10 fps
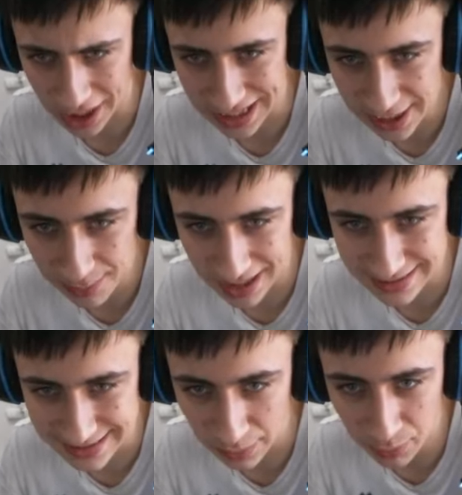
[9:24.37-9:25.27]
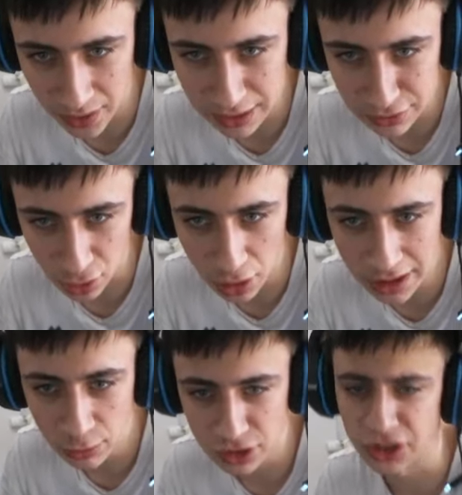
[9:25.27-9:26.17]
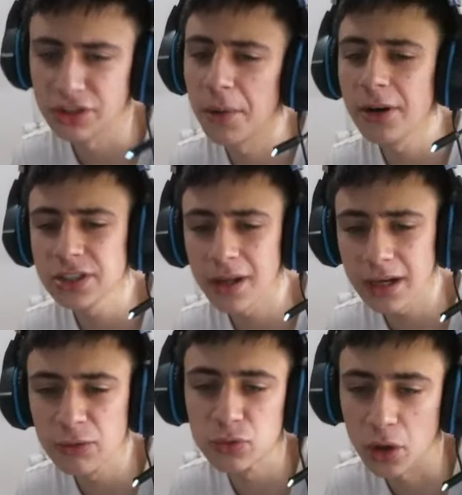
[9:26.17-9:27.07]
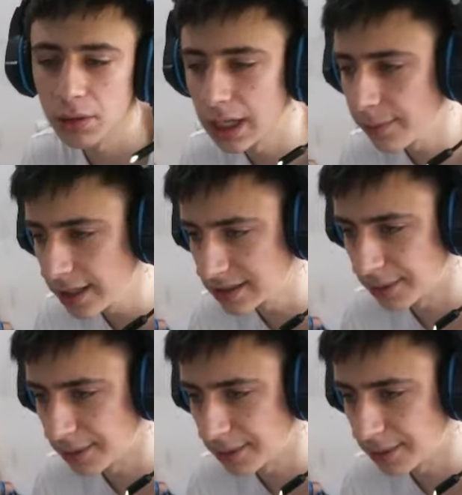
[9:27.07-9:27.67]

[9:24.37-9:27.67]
aquí hay bastante Troll ilusión No, vamos a darle a un troll level sin